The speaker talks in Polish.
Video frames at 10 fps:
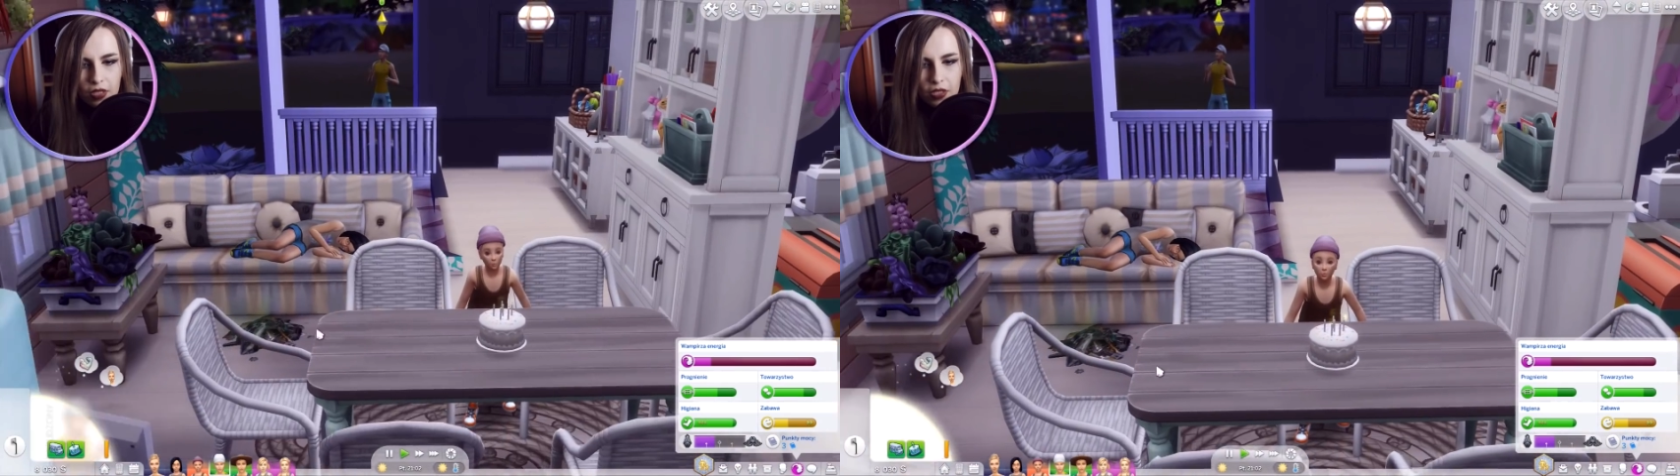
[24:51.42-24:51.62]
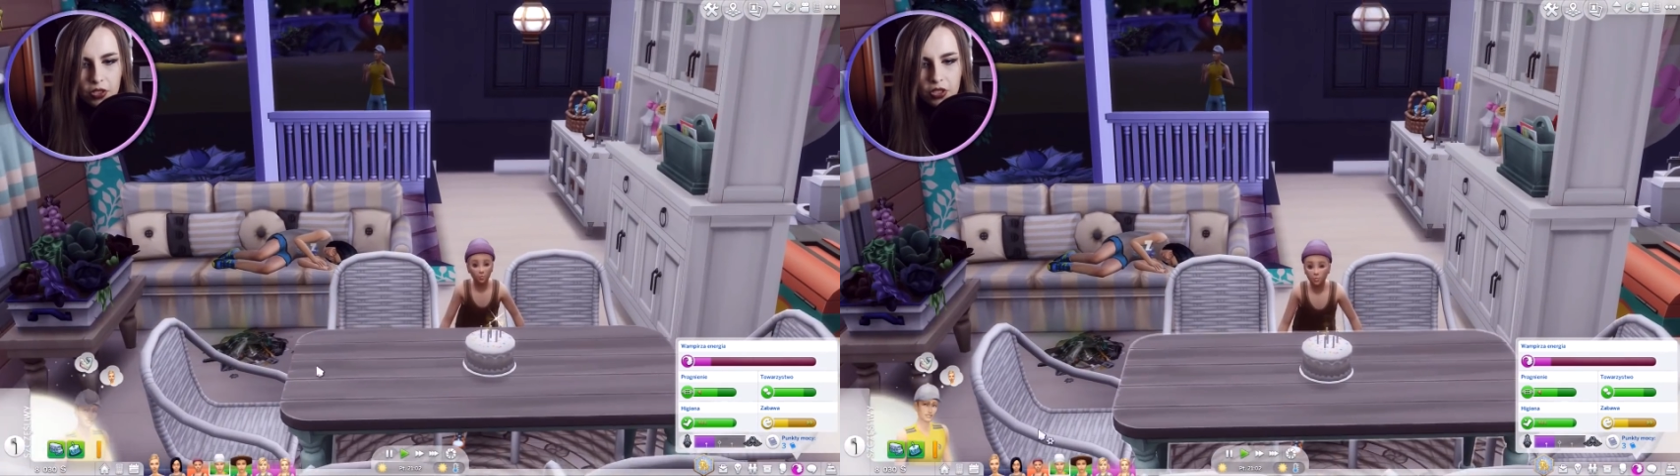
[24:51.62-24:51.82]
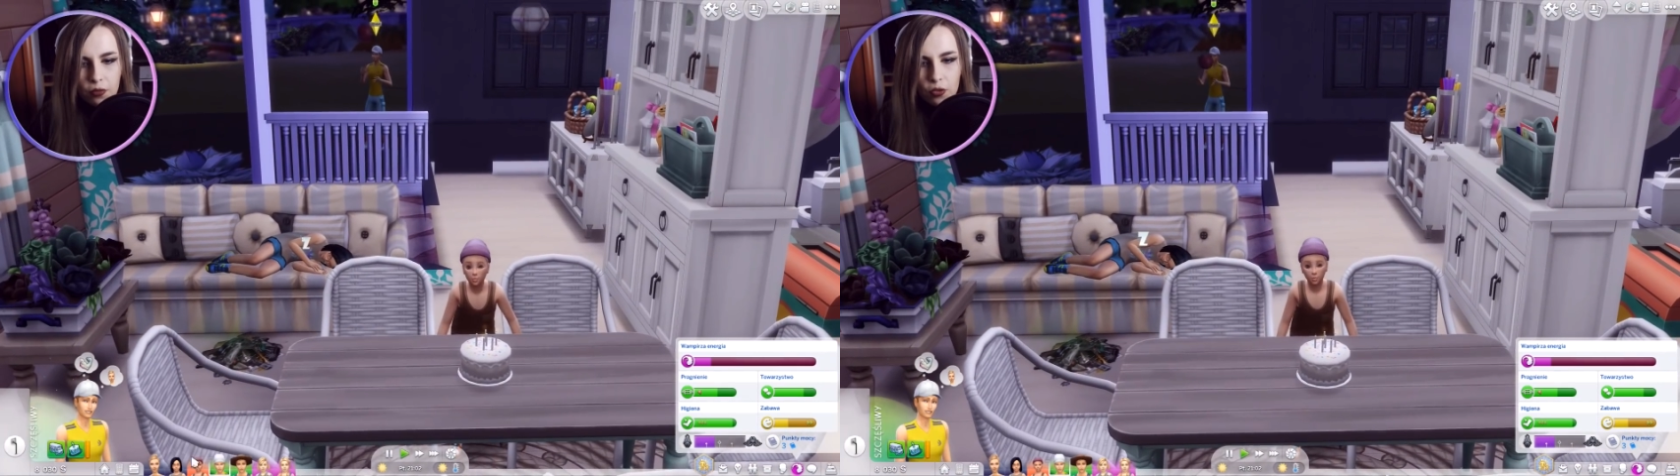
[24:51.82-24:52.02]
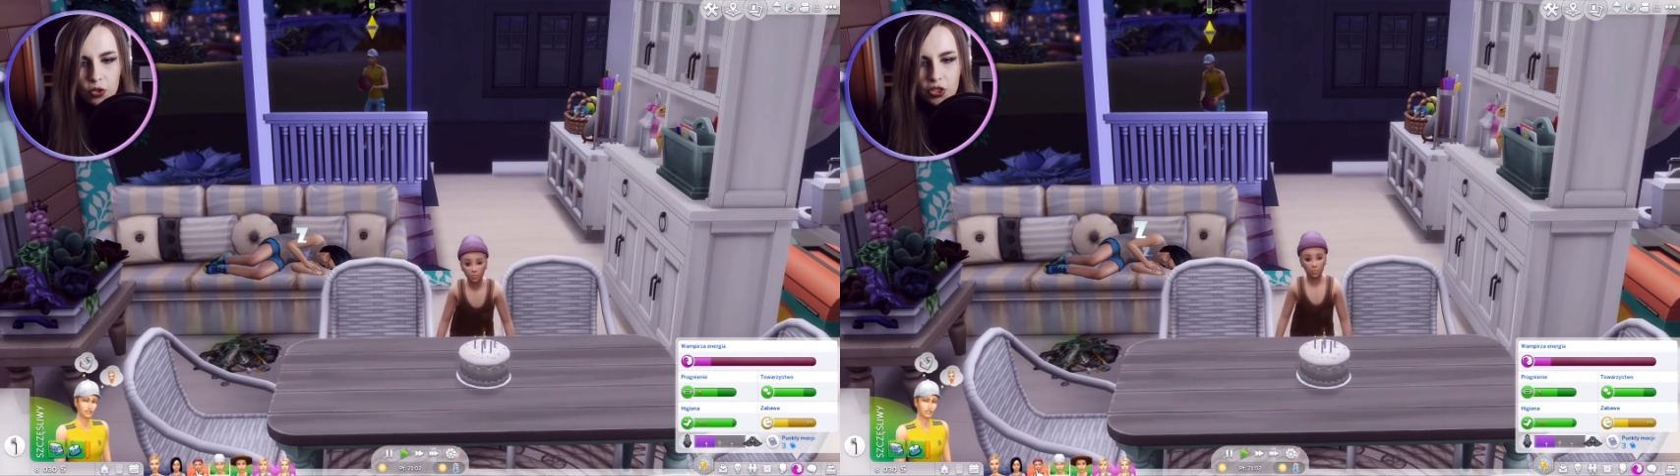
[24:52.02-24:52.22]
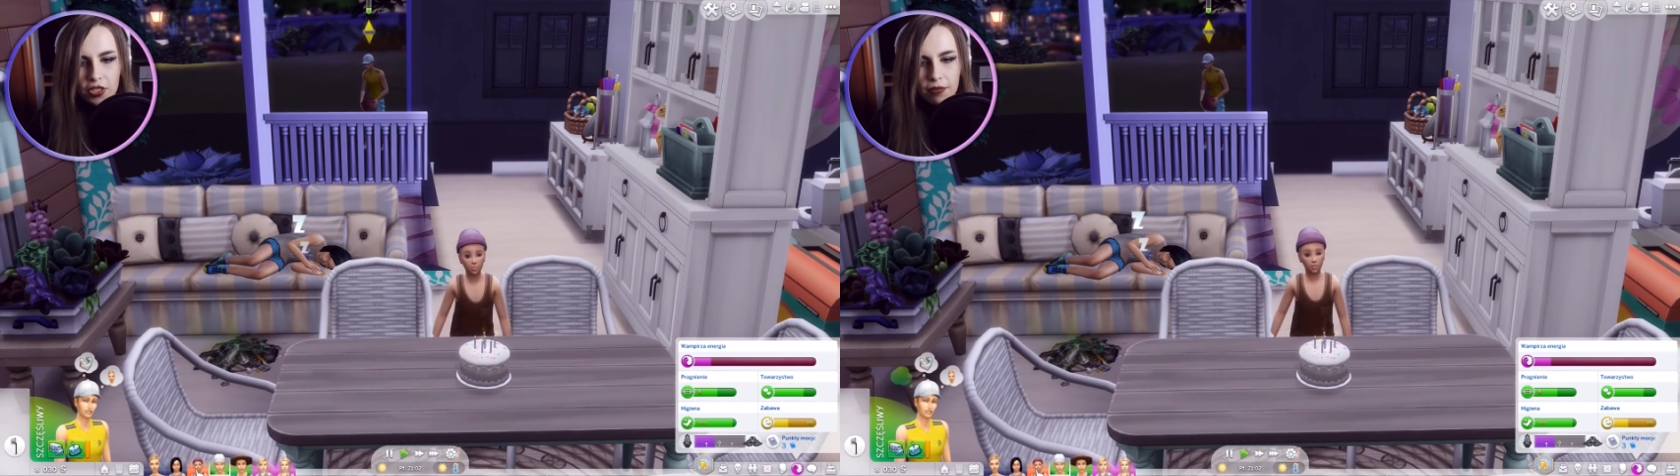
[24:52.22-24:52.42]
no nareszcie
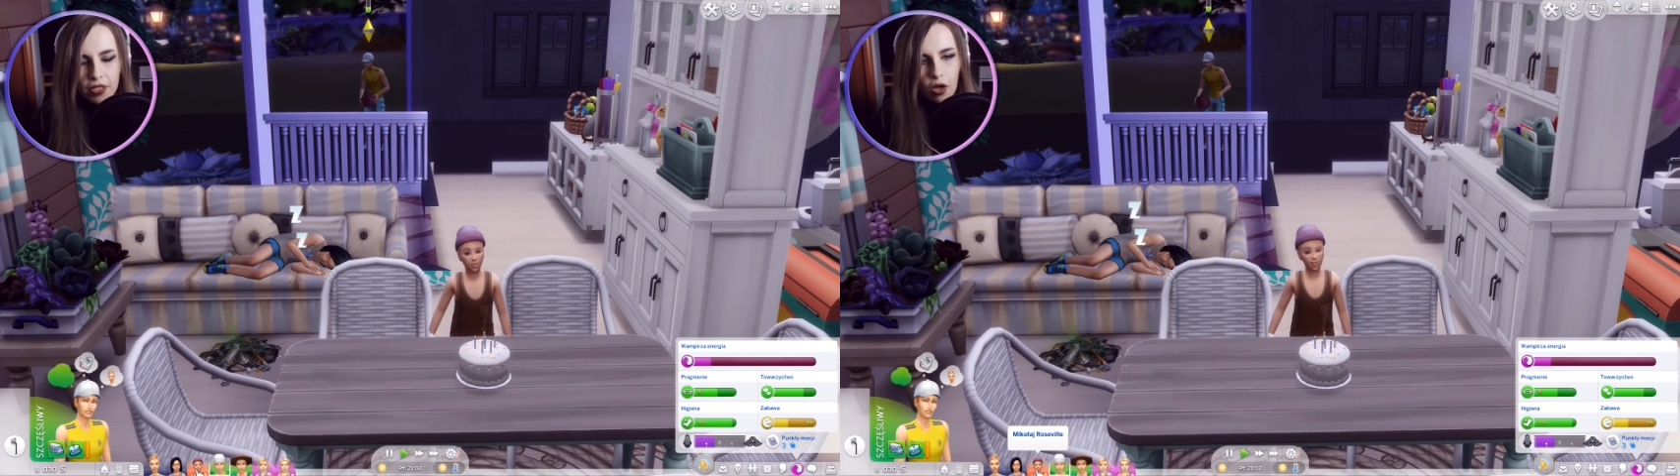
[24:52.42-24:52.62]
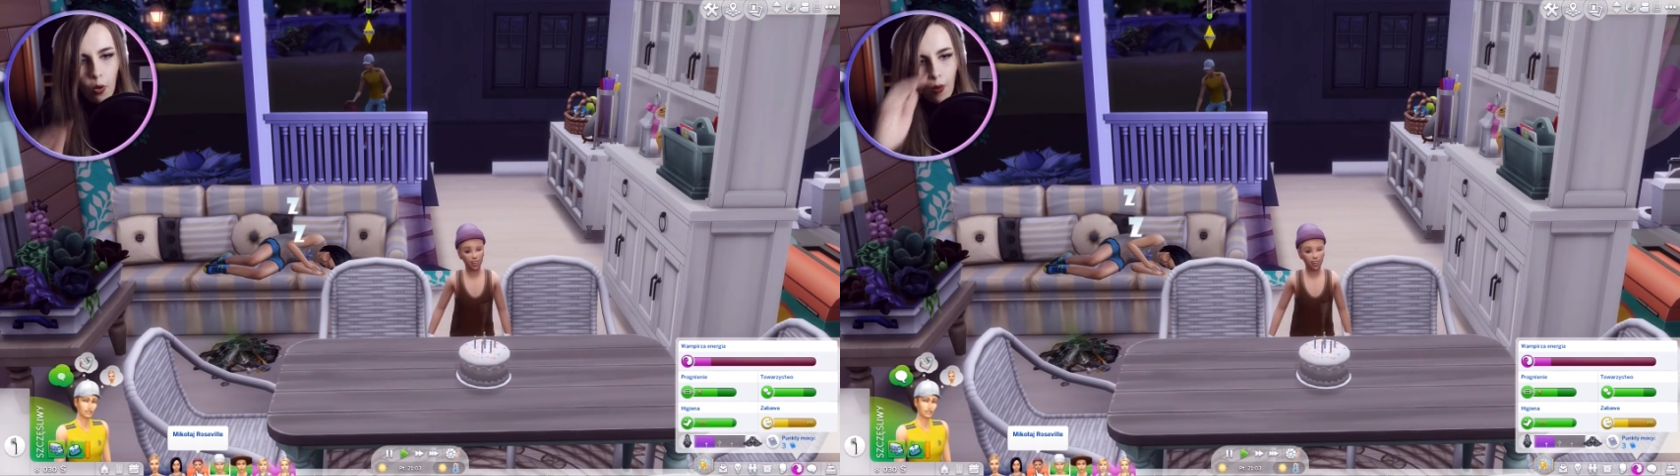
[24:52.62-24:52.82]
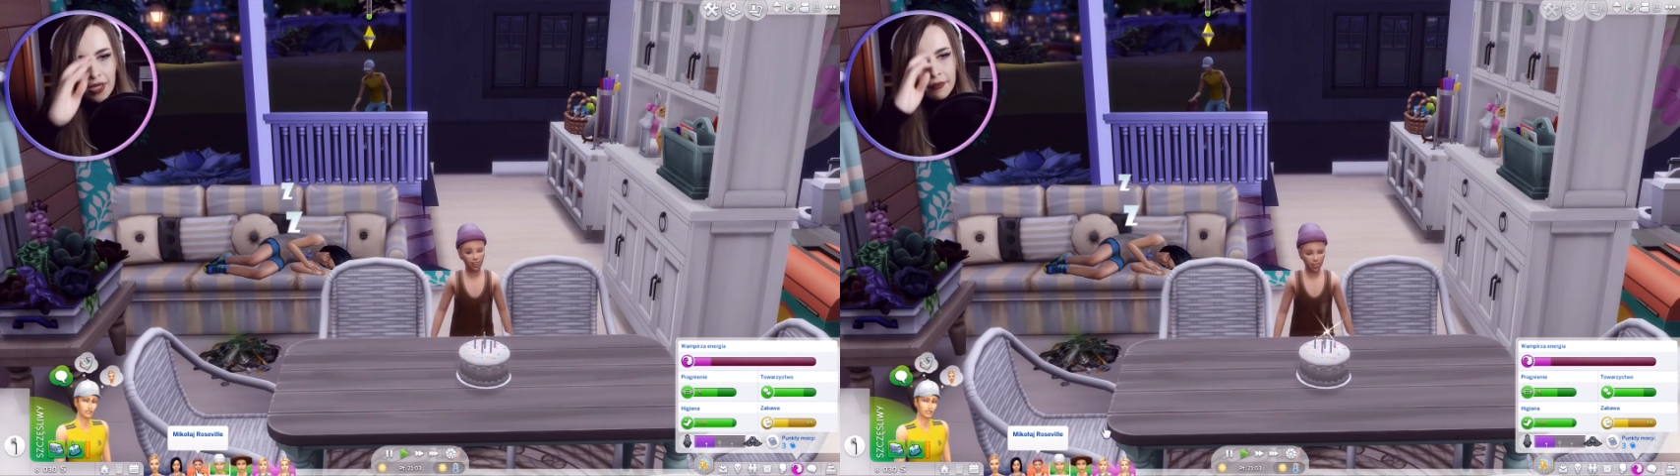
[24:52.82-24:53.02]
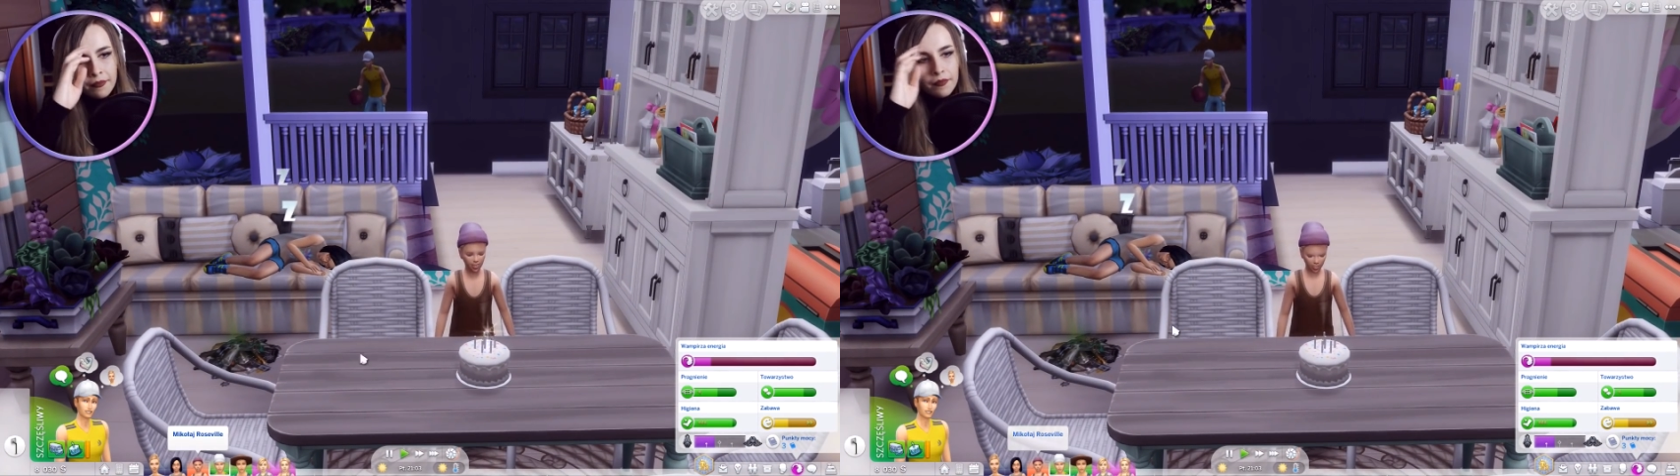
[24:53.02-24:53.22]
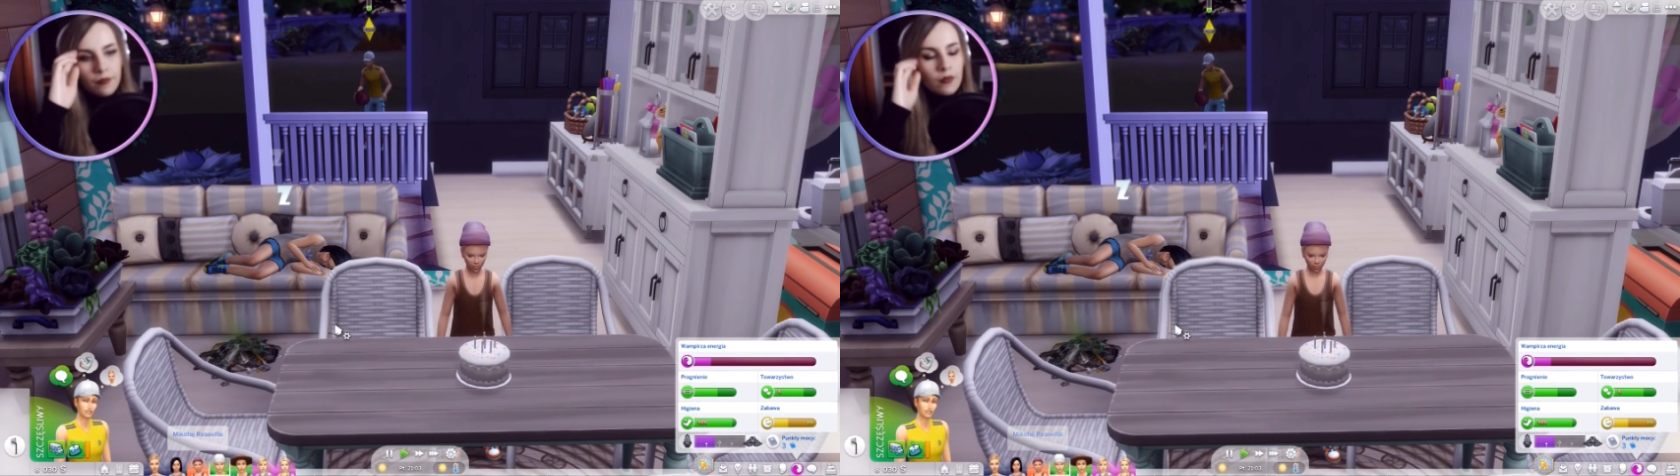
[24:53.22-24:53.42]
urodziny
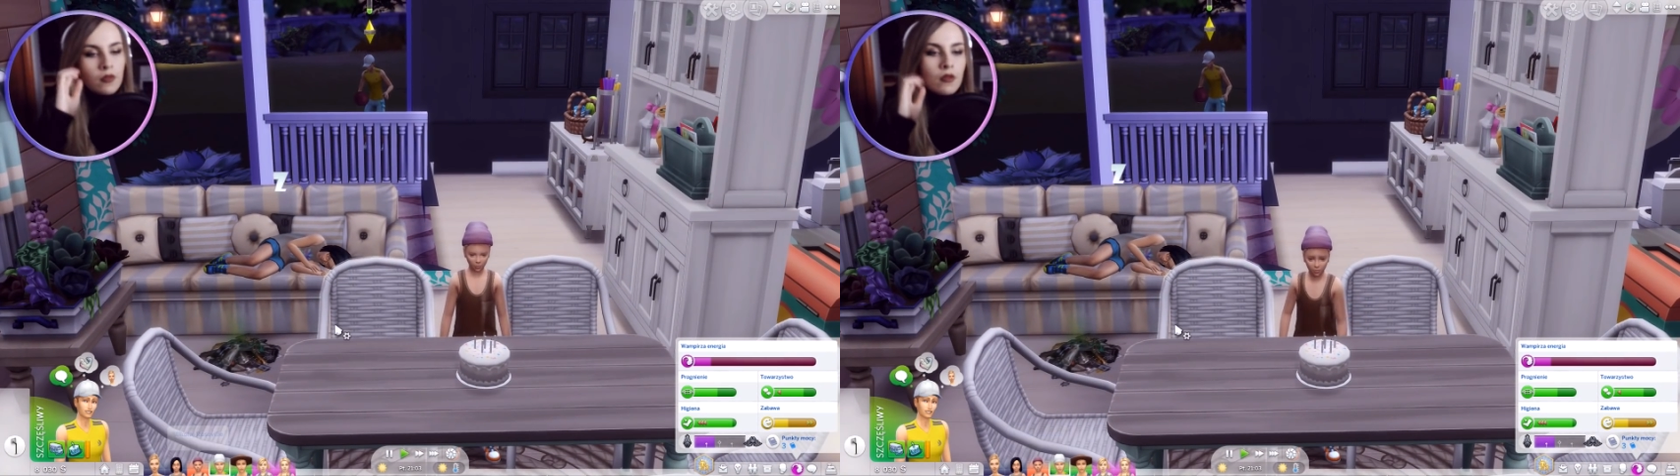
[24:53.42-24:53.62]
Mikołaj.